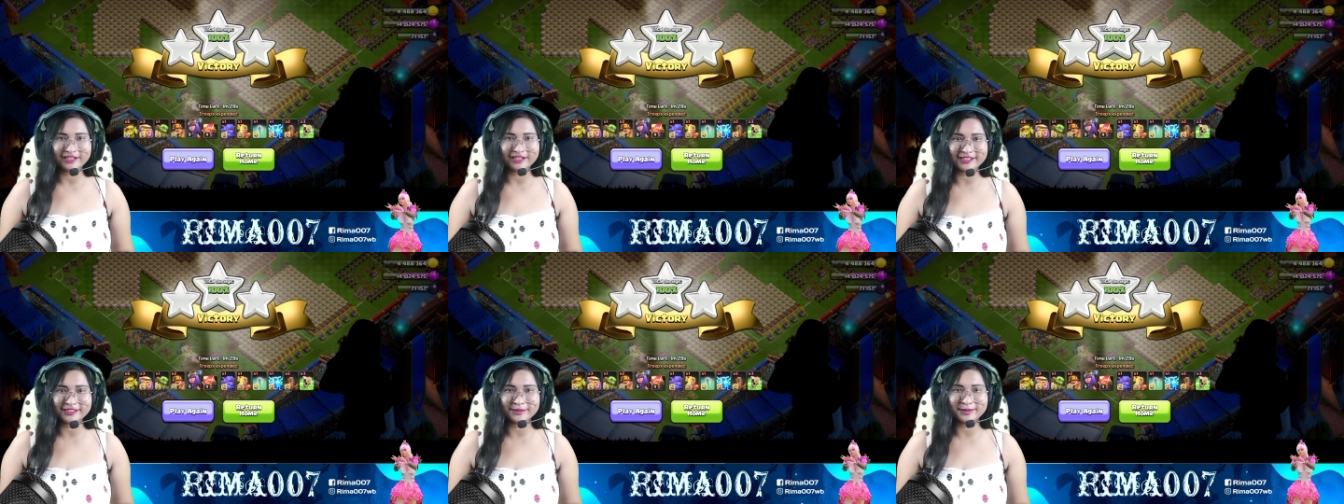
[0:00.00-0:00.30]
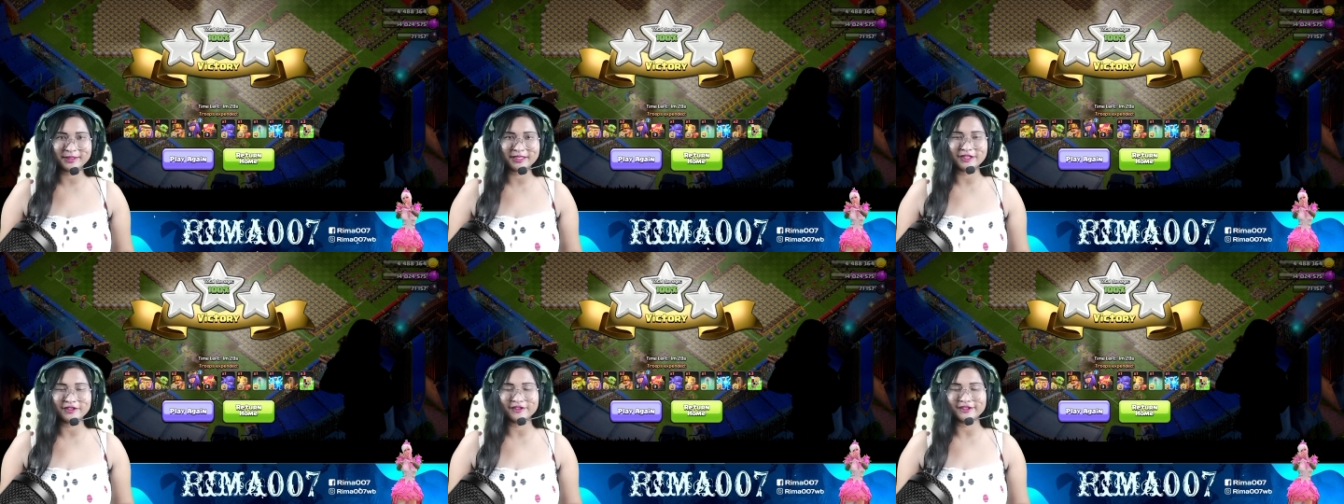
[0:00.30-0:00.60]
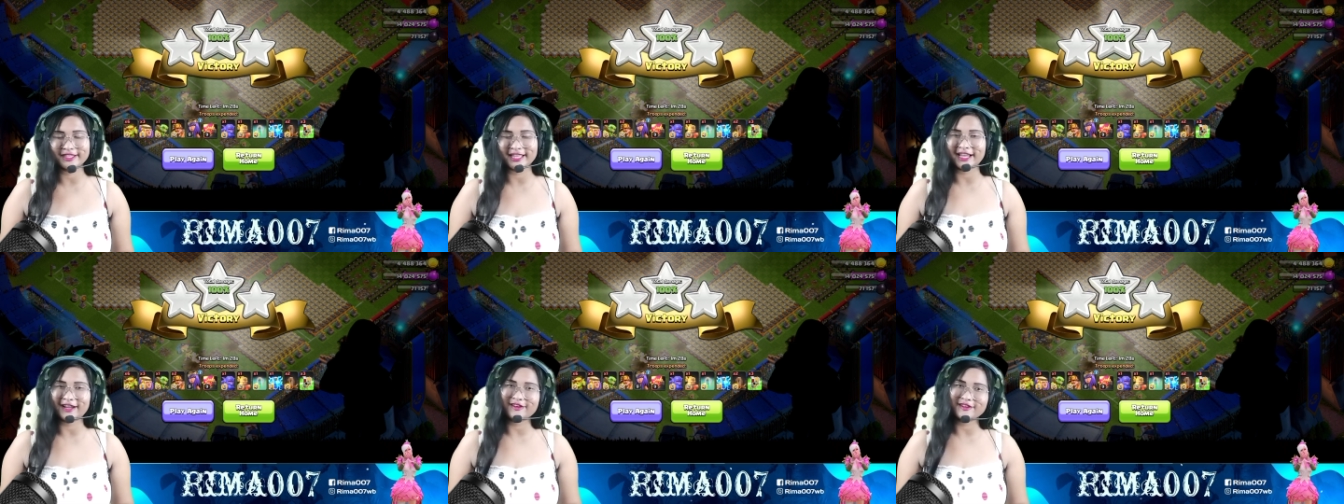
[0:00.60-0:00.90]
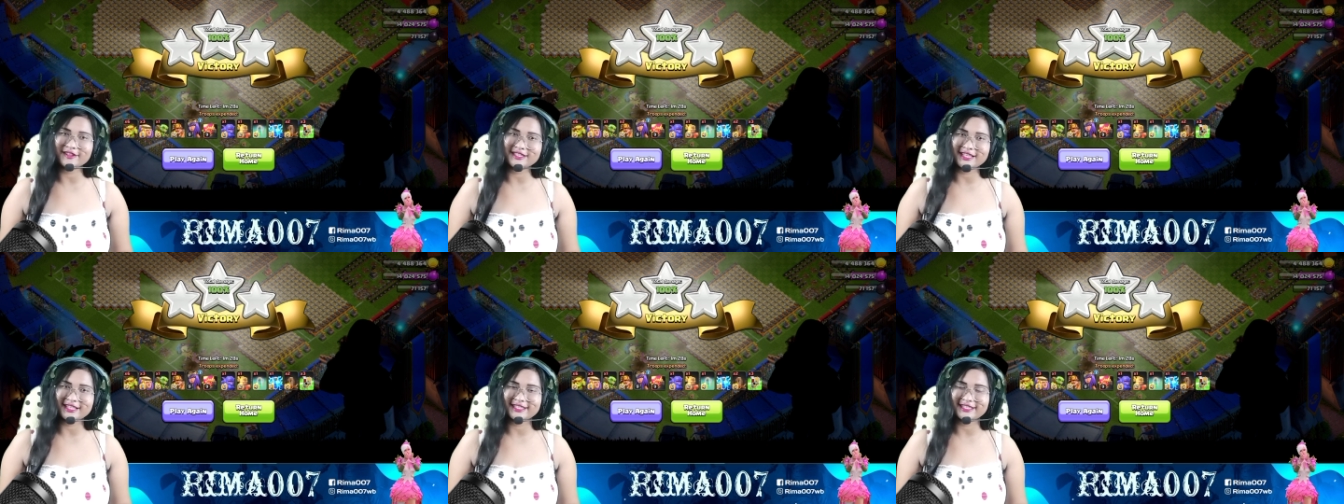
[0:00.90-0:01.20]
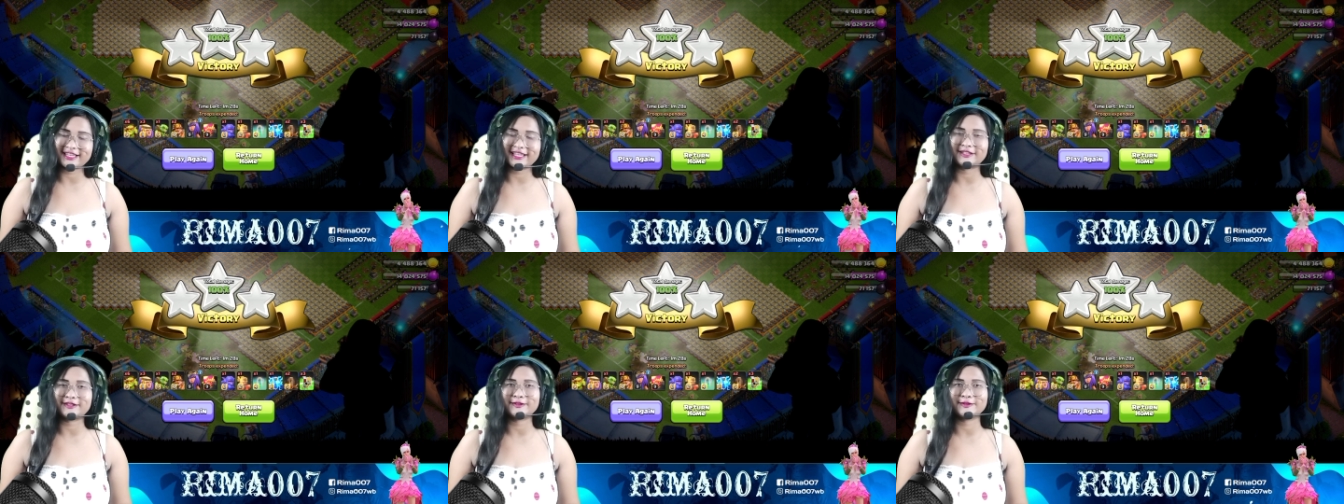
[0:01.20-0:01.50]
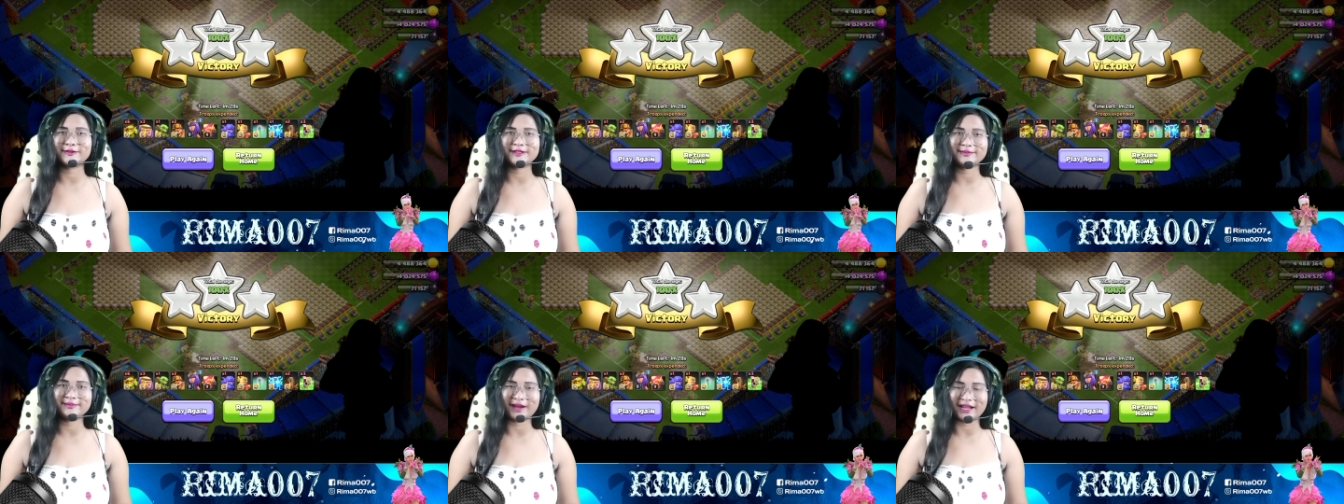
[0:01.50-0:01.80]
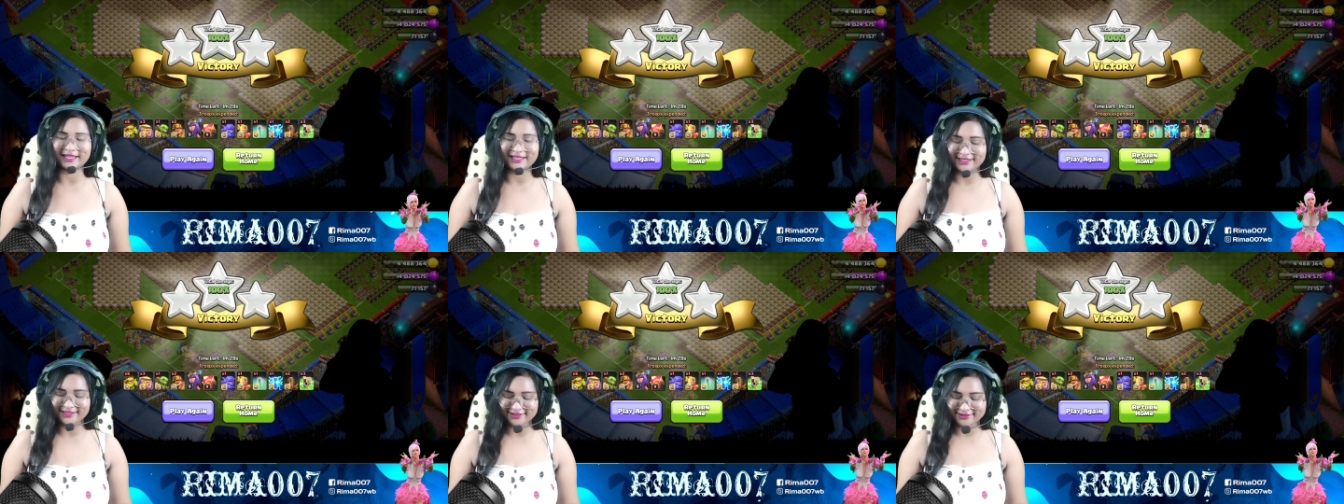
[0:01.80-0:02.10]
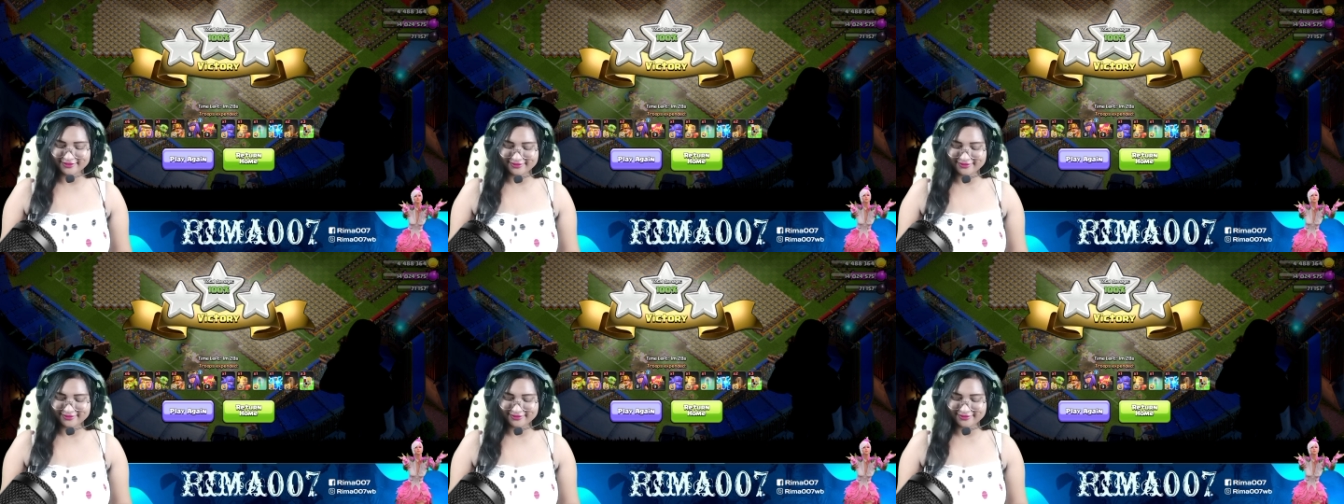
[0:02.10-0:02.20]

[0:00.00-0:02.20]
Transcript: নেক্সট ভিডিওতে দেখা হচ্ছে আজকে এইটুকুই বাই